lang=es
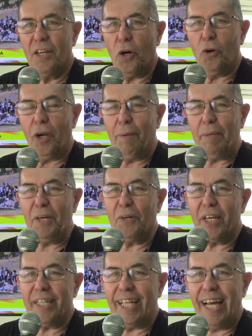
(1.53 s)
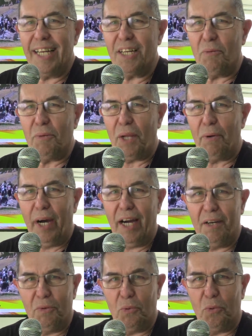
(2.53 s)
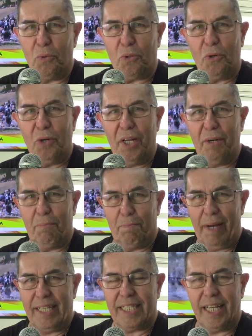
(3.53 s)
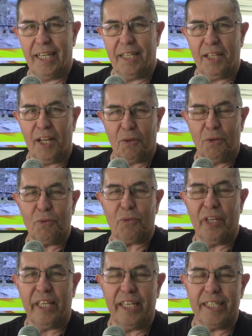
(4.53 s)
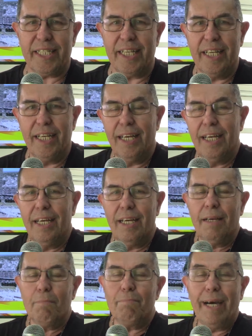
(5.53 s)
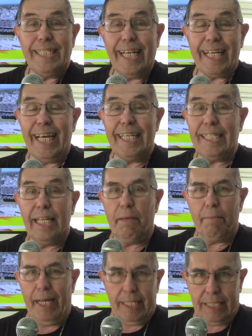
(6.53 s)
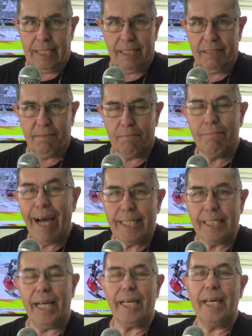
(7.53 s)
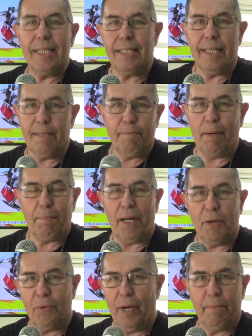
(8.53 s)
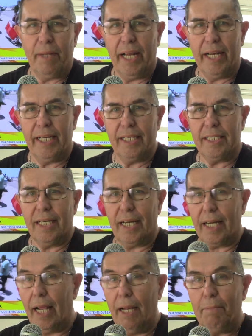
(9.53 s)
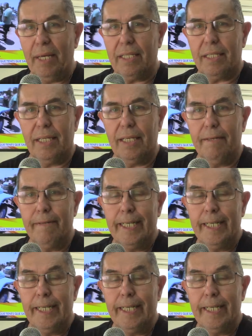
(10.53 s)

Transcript: Hola amigos, ¿qué tal? ¿Cómo les va? Un gusto, ¿eh? un placer estar con ustedes. Vaya que hay temas, vaya que hay temas para una milanesa. Realmente